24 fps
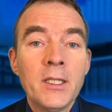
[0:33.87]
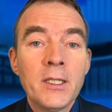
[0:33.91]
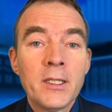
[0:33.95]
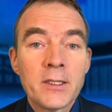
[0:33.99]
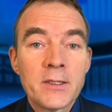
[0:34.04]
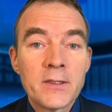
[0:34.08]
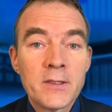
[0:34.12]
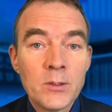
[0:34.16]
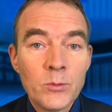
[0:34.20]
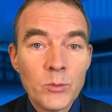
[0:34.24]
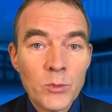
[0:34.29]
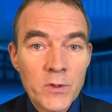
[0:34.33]

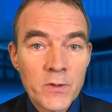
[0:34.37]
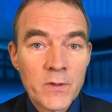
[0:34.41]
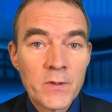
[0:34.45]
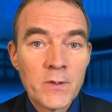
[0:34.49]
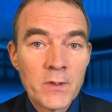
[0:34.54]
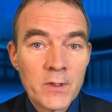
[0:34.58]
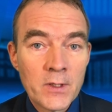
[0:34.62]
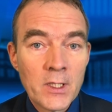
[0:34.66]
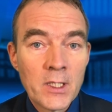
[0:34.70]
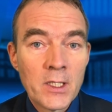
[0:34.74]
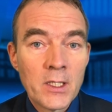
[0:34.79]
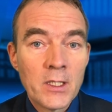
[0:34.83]
Sie
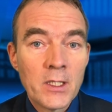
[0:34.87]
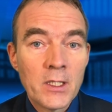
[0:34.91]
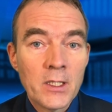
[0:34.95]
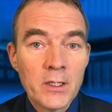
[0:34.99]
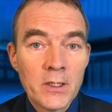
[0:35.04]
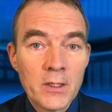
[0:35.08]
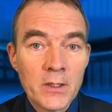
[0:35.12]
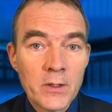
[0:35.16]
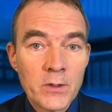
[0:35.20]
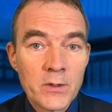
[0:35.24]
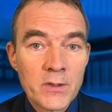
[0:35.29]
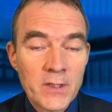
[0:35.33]
müssen
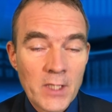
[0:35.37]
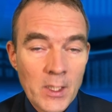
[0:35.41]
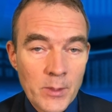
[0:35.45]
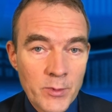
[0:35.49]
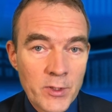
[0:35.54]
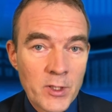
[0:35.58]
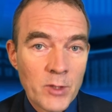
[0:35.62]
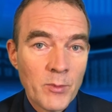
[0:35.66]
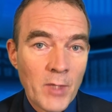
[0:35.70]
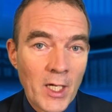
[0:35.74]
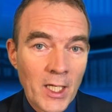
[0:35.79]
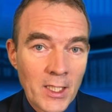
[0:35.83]
äh,
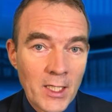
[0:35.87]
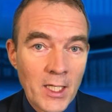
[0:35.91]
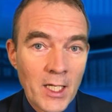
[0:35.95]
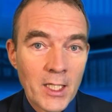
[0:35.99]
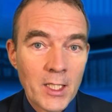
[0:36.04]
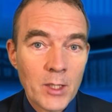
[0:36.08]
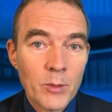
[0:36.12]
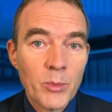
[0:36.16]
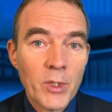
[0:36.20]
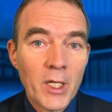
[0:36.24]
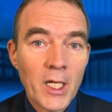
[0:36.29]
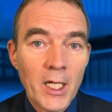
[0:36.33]
selbst zum
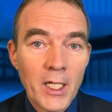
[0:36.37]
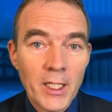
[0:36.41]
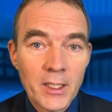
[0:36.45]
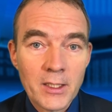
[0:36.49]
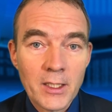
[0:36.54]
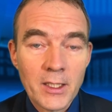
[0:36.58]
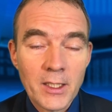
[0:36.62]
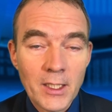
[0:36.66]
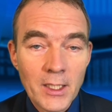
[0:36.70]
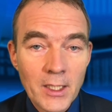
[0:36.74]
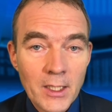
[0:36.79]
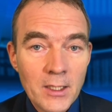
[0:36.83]

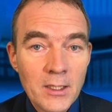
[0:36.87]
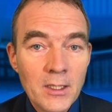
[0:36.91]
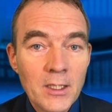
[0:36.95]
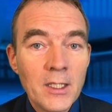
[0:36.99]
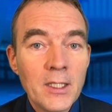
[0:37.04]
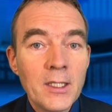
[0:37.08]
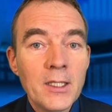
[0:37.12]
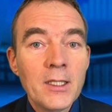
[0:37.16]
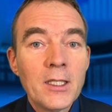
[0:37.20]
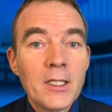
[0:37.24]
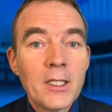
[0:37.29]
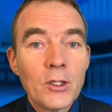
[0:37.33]
Anlageberater gehen
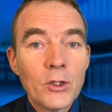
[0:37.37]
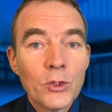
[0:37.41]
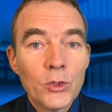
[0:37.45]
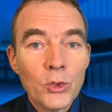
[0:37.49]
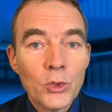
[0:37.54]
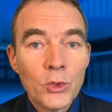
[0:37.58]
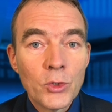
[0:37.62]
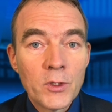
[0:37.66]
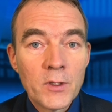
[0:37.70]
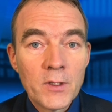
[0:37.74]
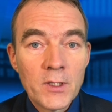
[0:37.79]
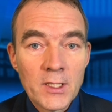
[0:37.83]

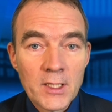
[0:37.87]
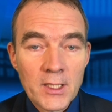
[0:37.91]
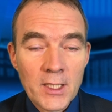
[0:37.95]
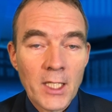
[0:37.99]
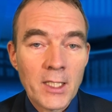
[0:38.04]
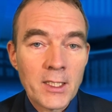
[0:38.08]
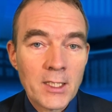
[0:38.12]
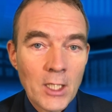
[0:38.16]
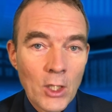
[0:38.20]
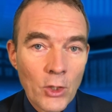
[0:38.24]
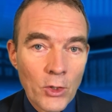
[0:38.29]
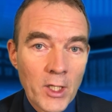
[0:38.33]
und ich
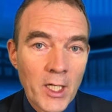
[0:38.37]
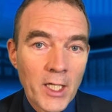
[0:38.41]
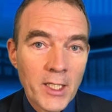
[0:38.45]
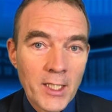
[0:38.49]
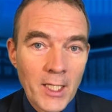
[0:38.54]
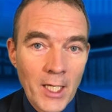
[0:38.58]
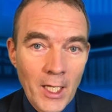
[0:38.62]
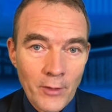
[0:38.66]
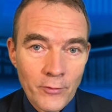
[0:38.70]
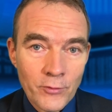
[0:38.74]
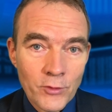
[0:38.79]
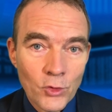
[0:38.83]
kann hier auch
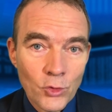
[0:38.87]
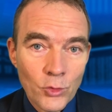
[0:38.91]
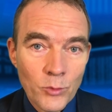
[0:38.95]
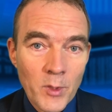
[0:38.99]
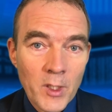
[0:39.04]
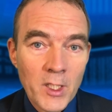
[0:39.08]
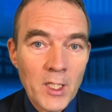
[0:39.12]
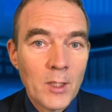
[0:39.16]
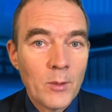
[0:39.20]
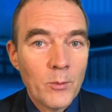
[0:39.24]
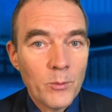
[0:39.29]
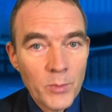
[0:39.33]
keine Haftung
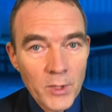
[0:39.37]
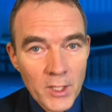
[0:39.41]
übernehmen.